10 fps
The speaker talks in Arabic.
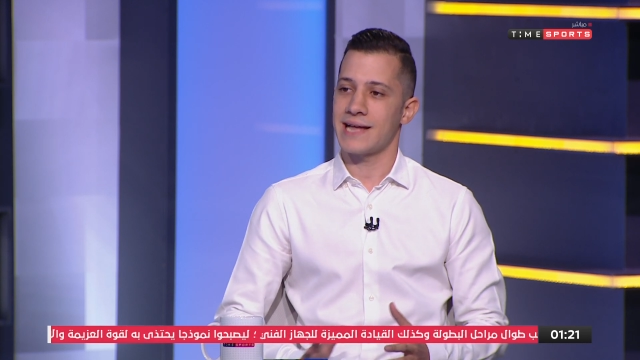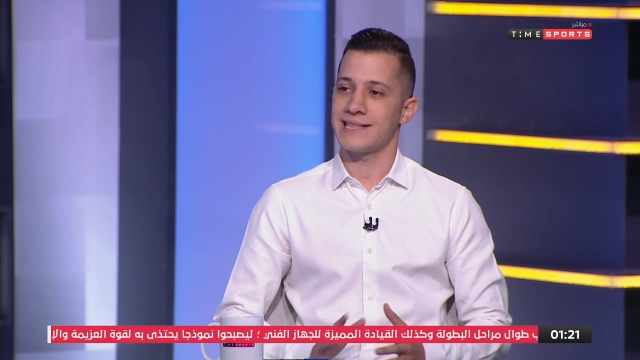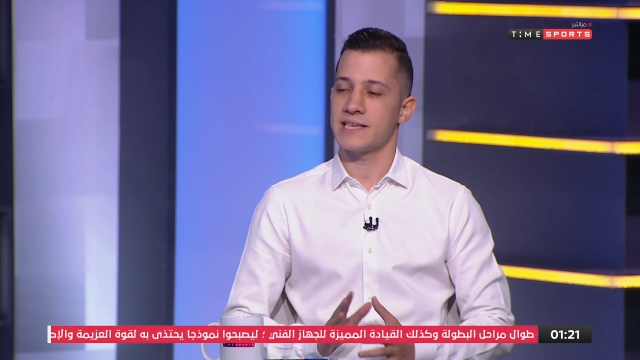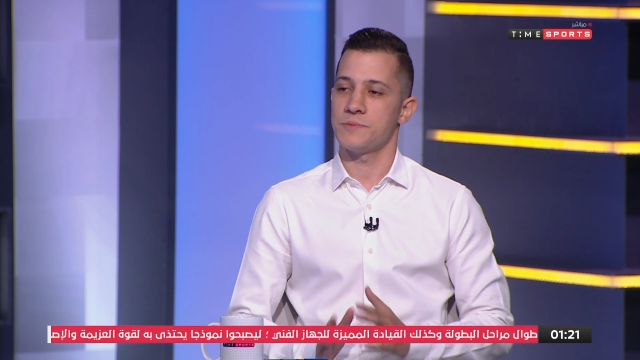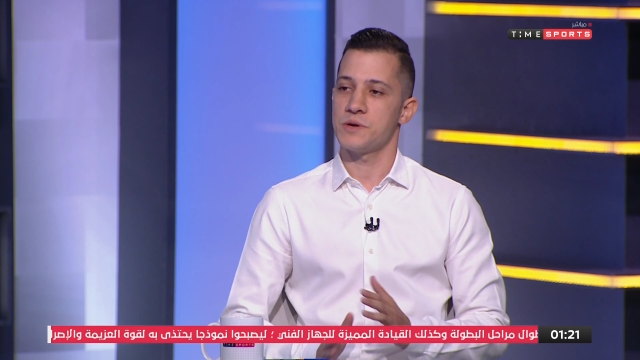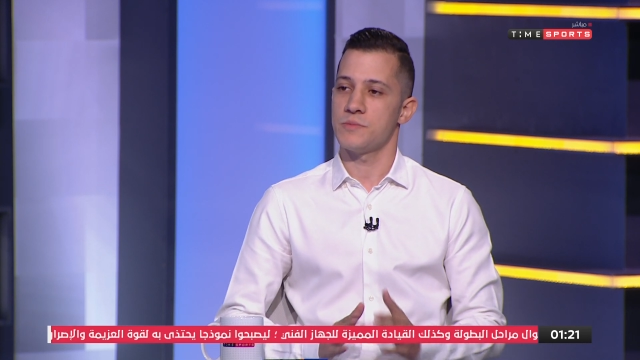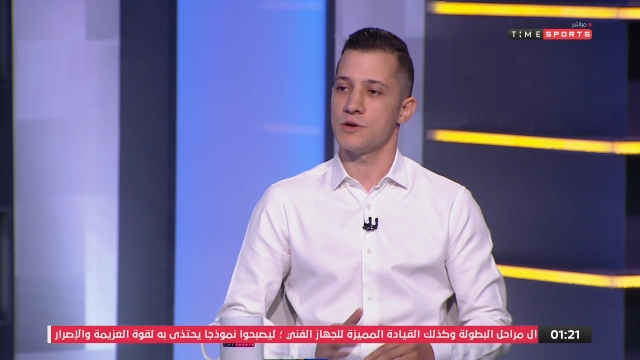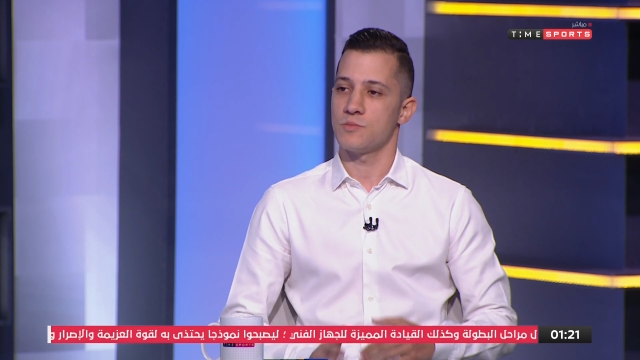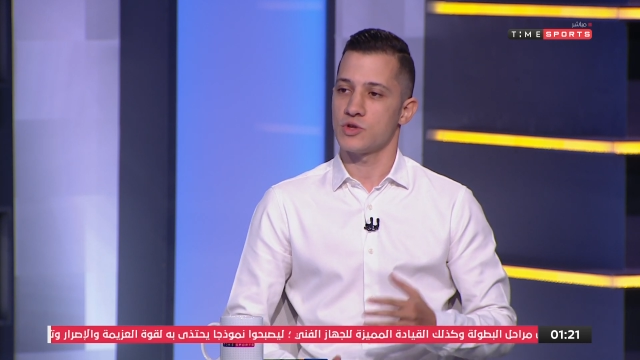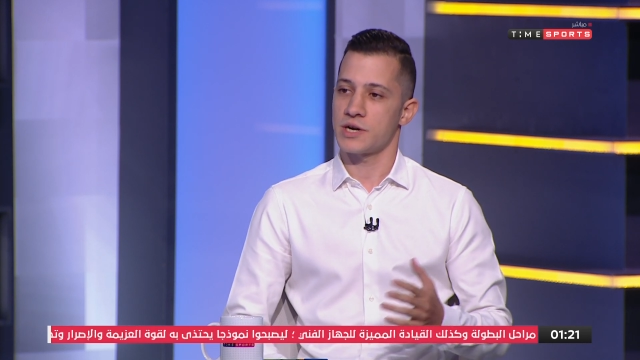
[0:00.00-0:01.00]
عدد كبير من
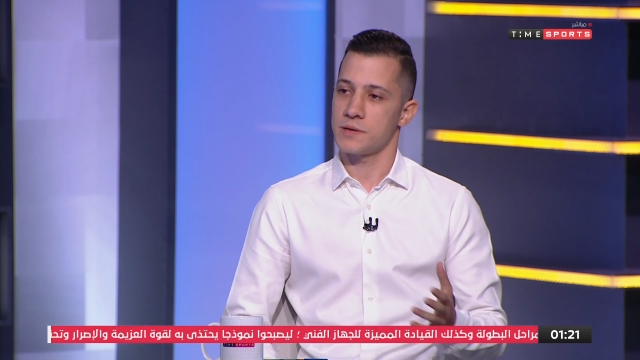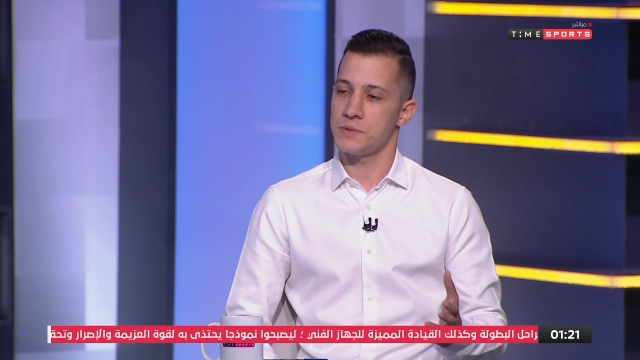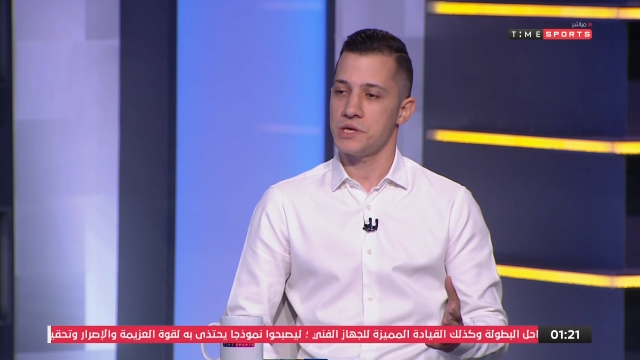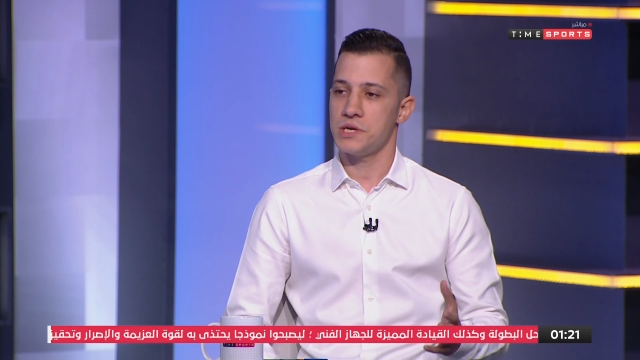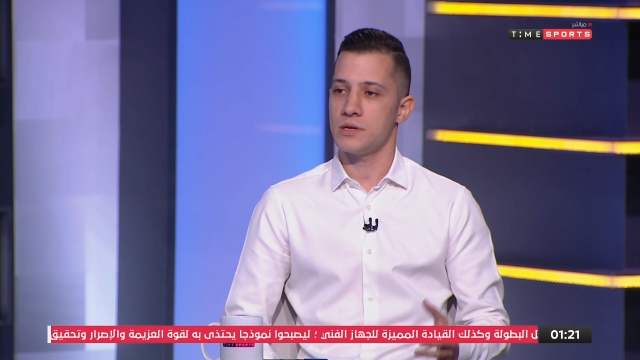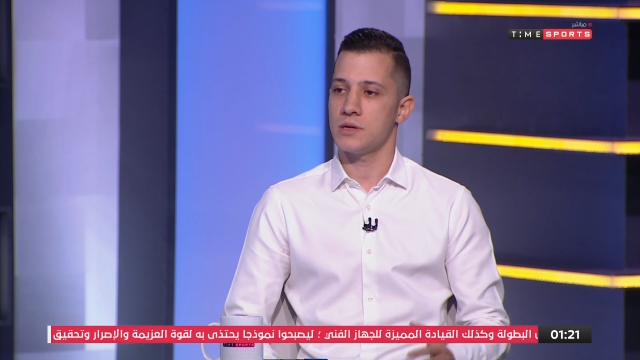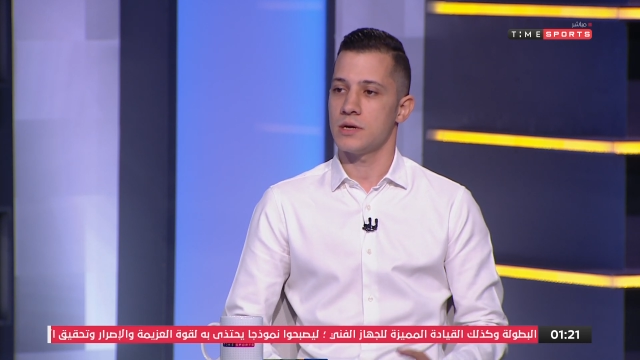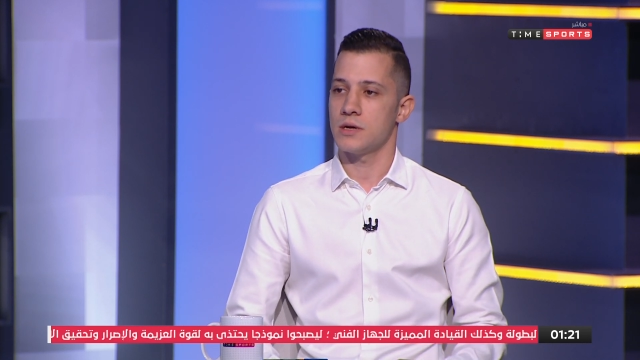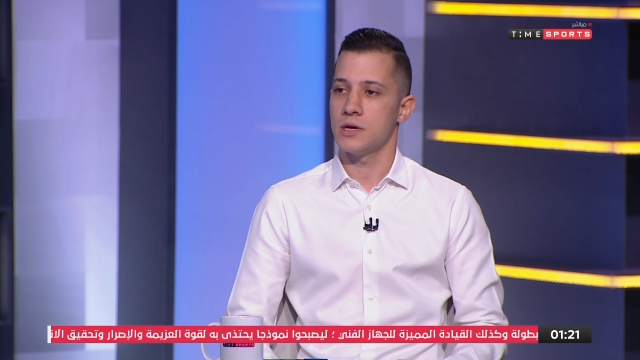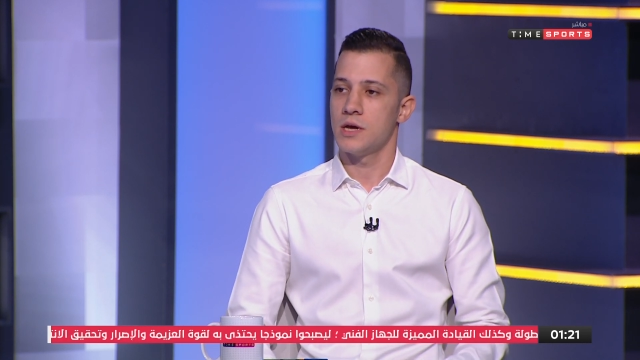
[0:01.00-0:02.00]
المدربين
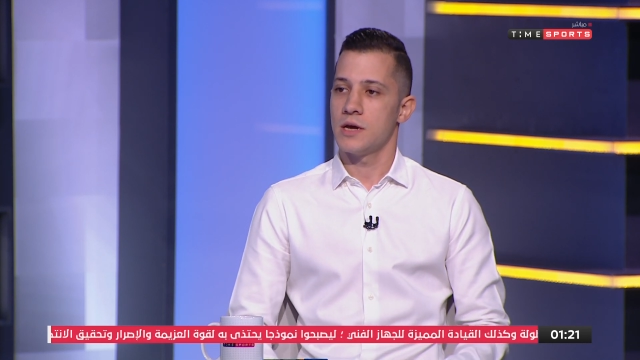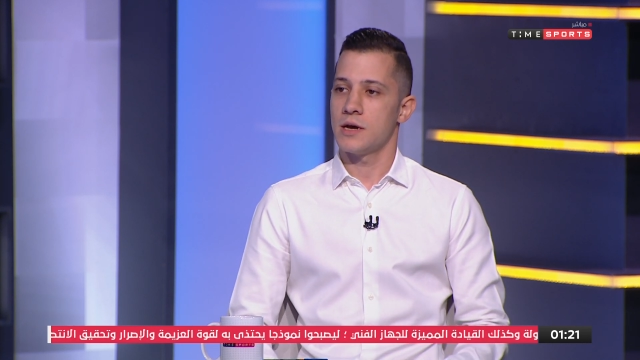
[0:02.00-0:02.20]
صحيح.